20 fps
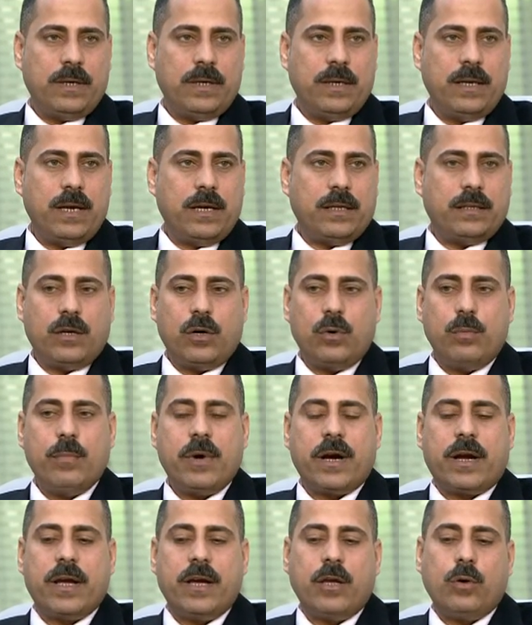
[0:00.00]
لا ده
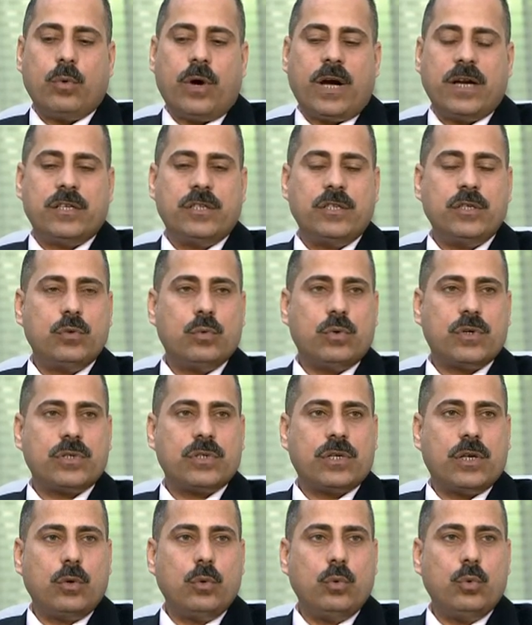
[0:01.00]
هم كانوا عايزين
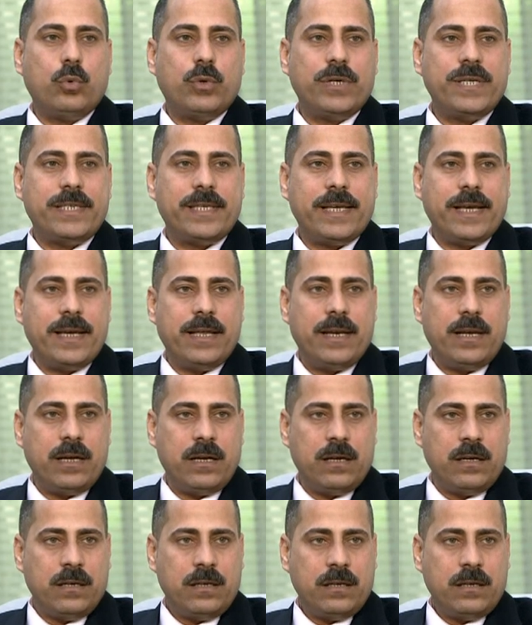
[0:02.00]
يوصلوا له رساله